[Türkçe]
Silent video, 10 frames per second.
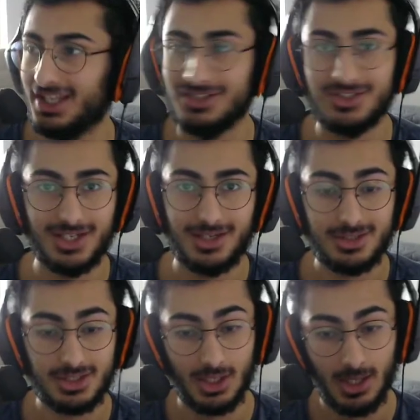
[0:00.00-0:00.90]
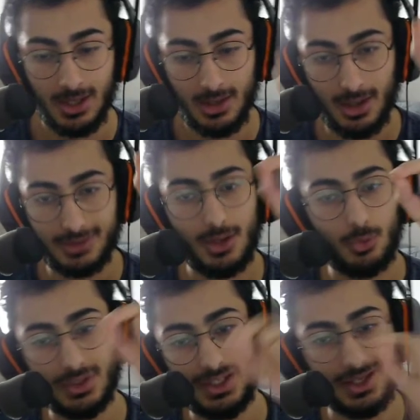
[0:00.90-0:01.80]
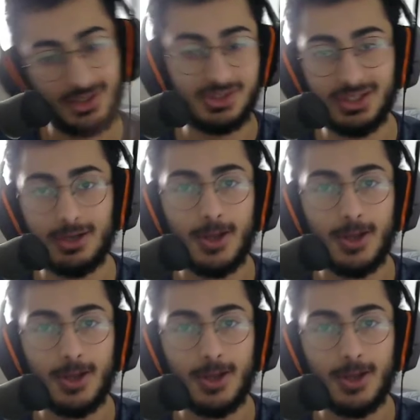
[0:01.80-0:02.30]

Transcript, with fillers: inceledik. Hatta onunla yarıştık.